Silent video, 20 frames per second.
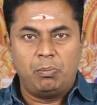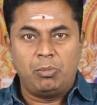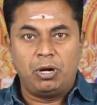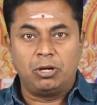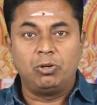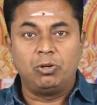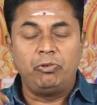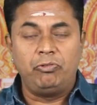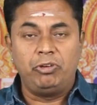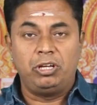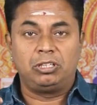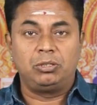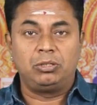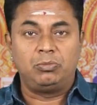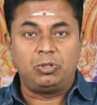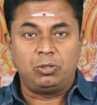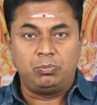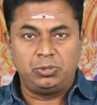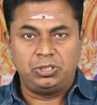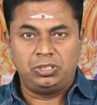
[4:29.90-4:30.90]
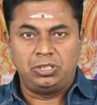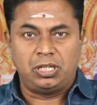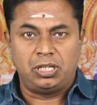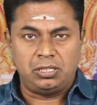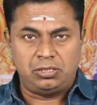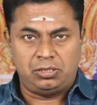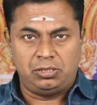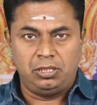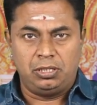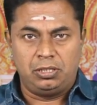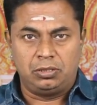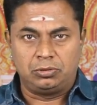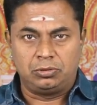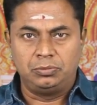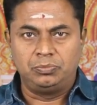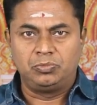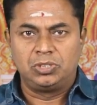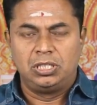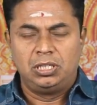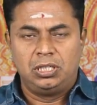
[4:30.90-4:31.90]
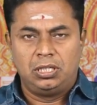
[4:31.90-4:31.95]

மனோவேகம் ரொம்ப ஜாஸ்தியாக இருக்கும்